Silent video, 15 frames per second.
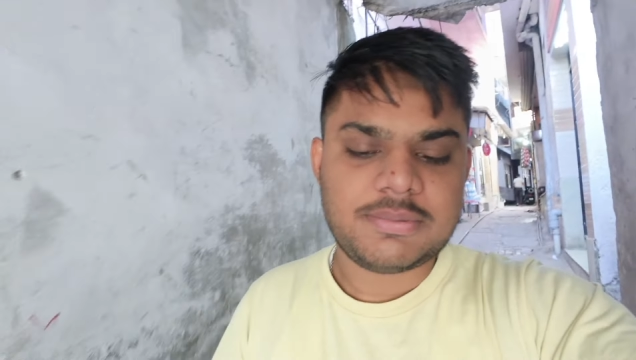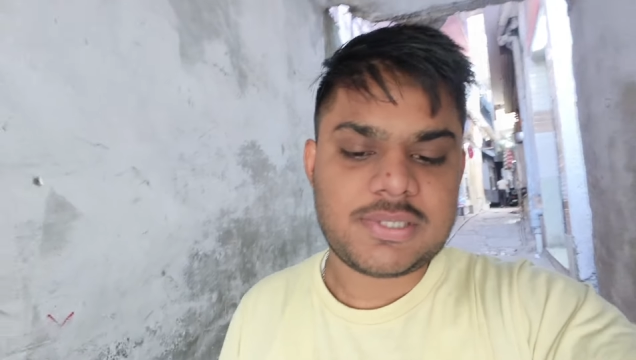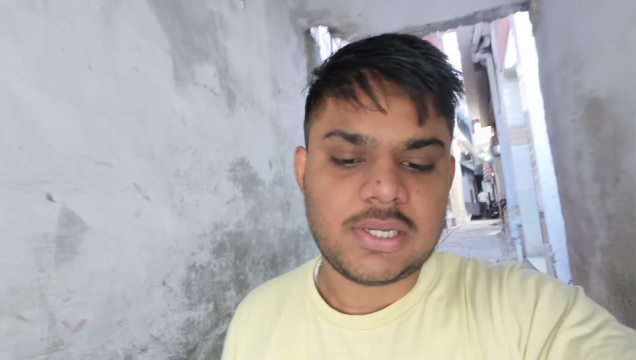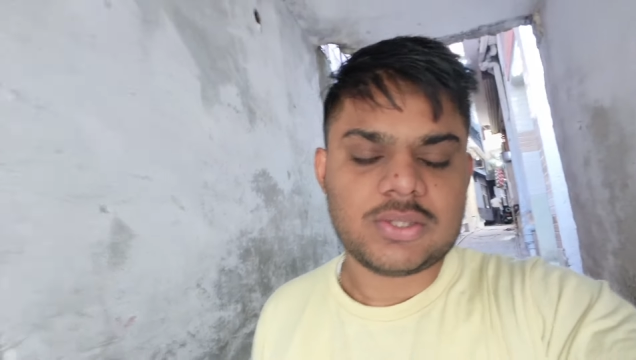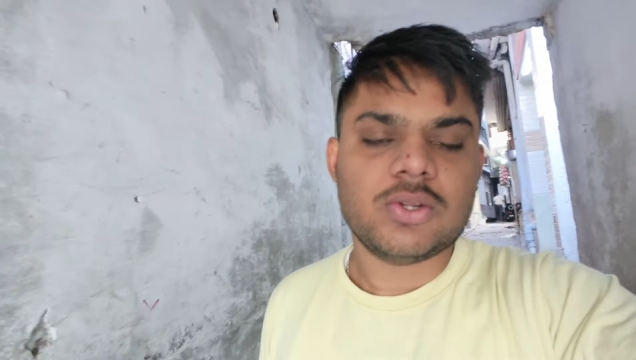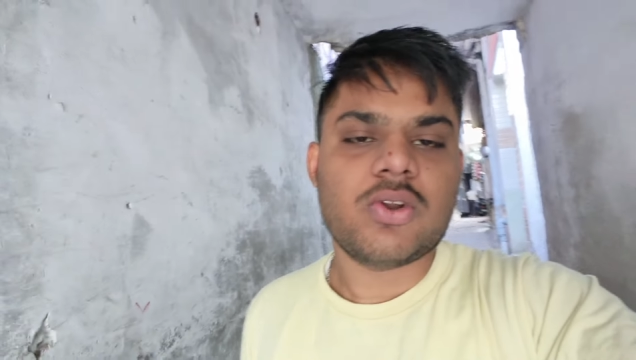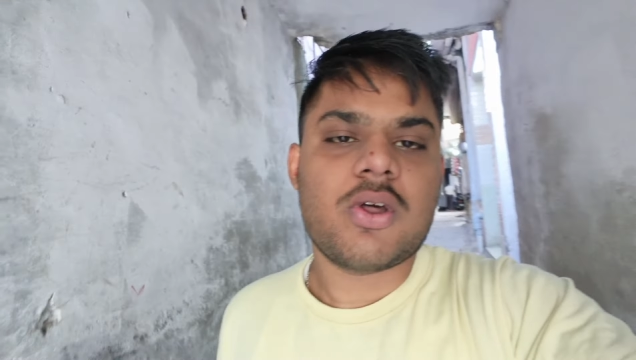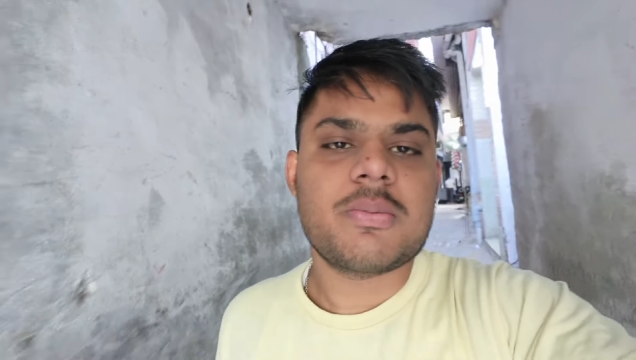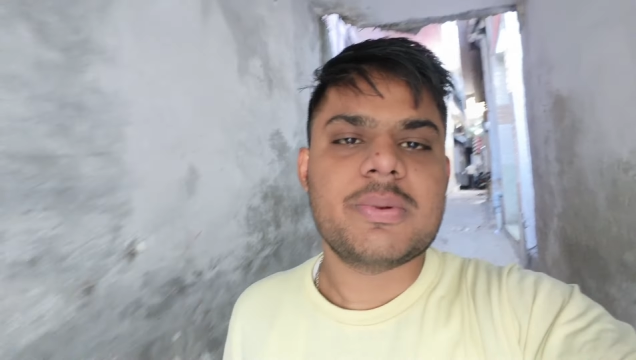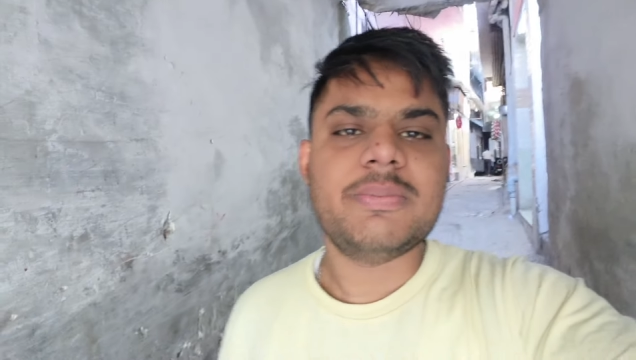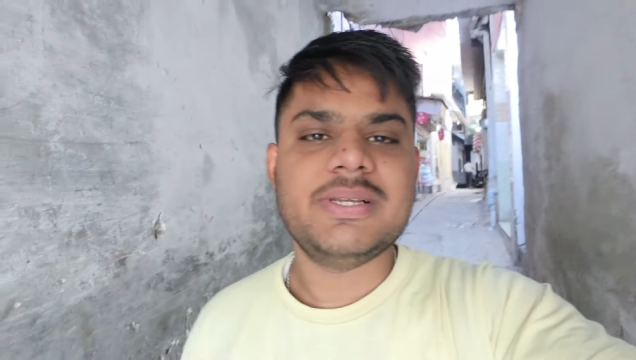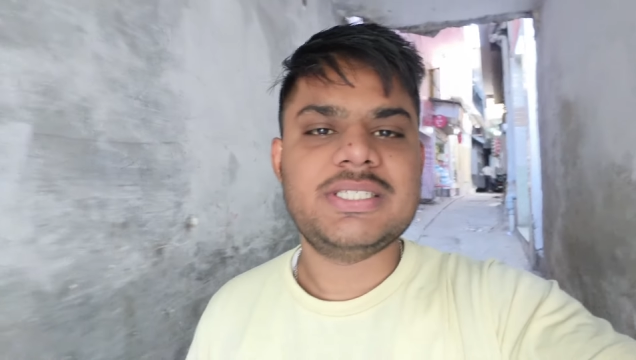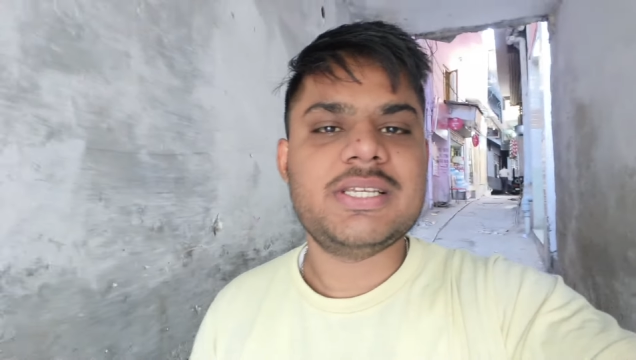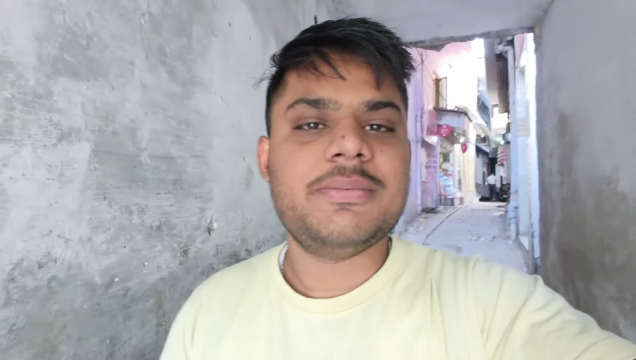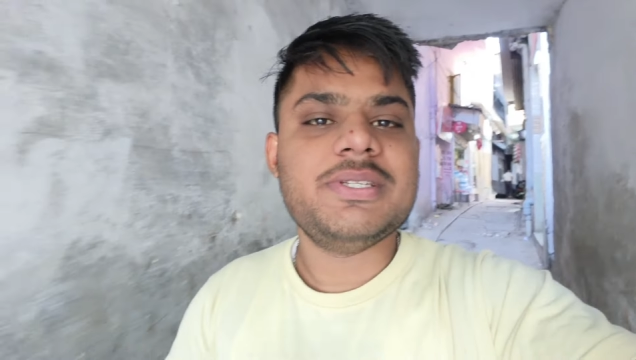आप चाहे तो नॉर्मल
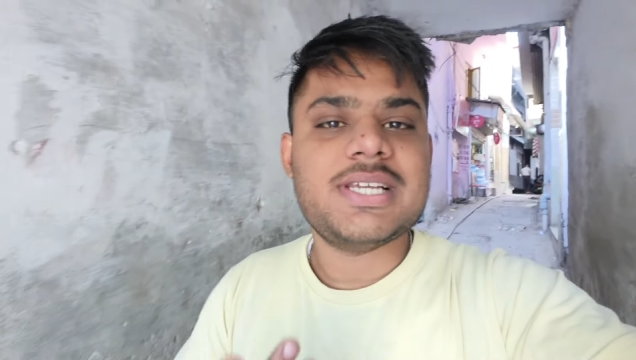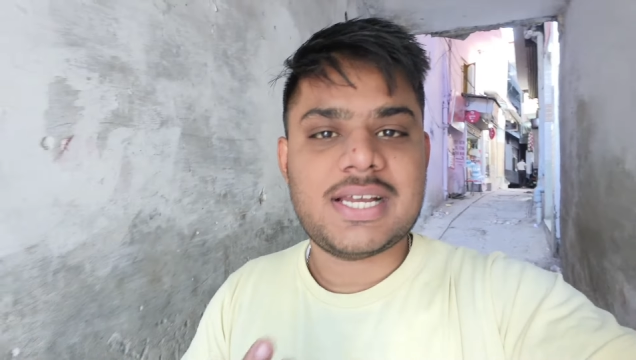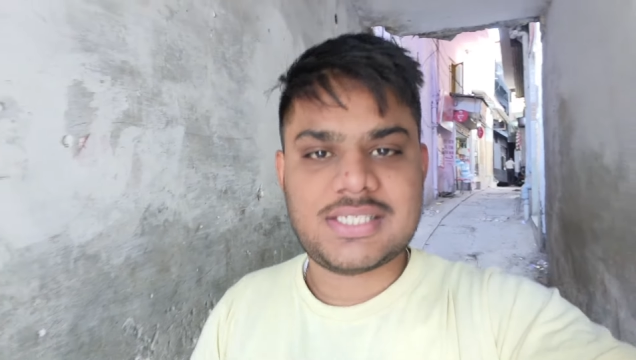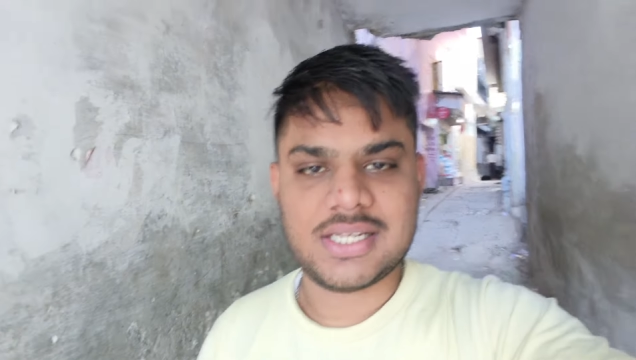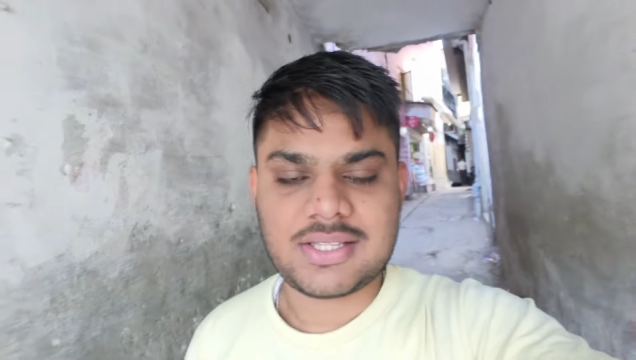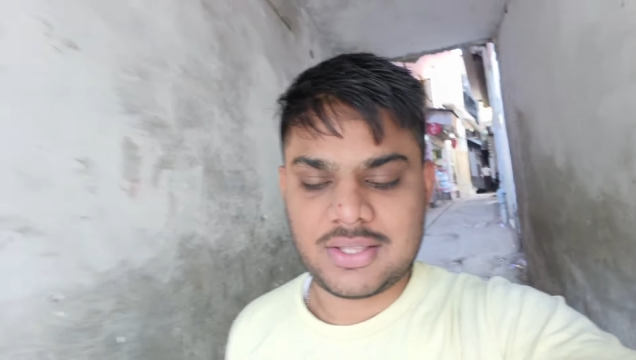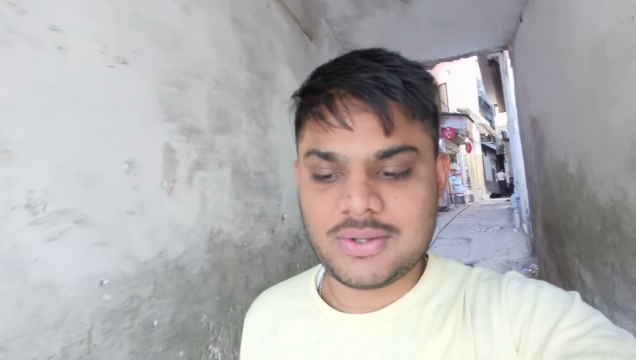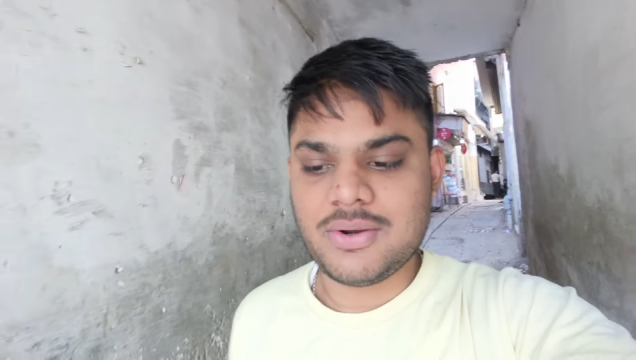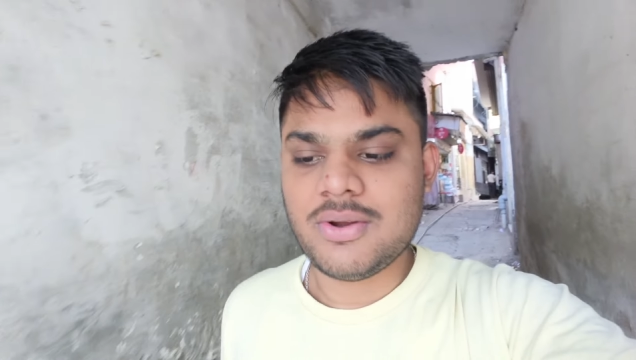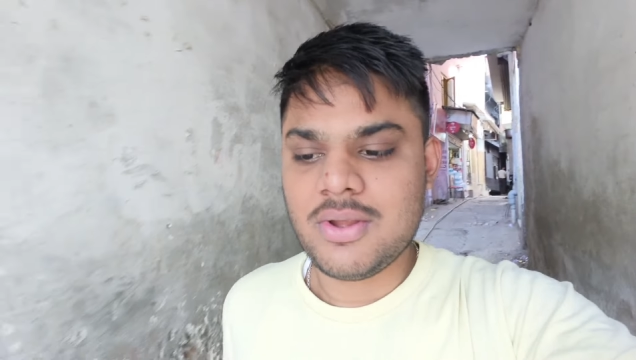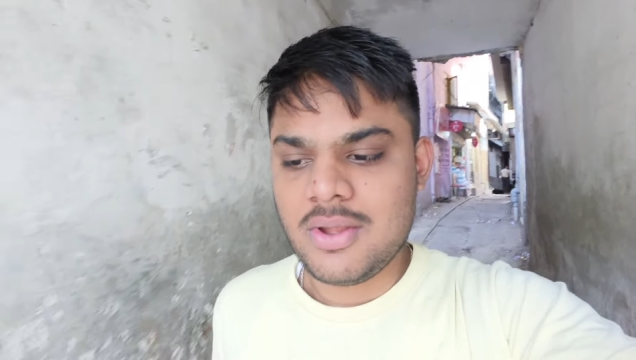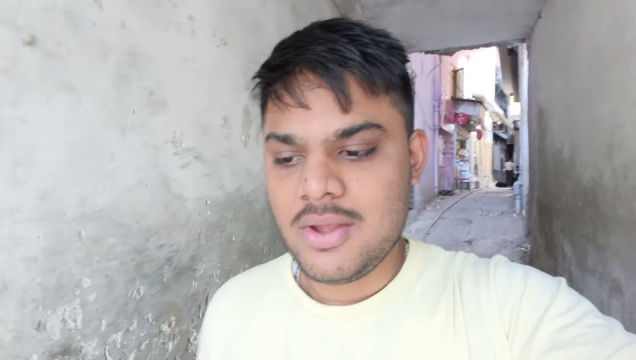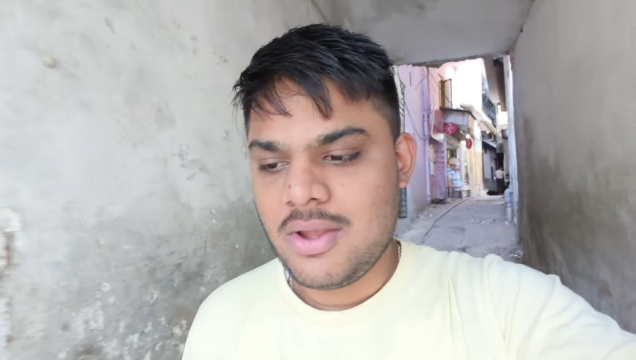बस से भी जा सकते हो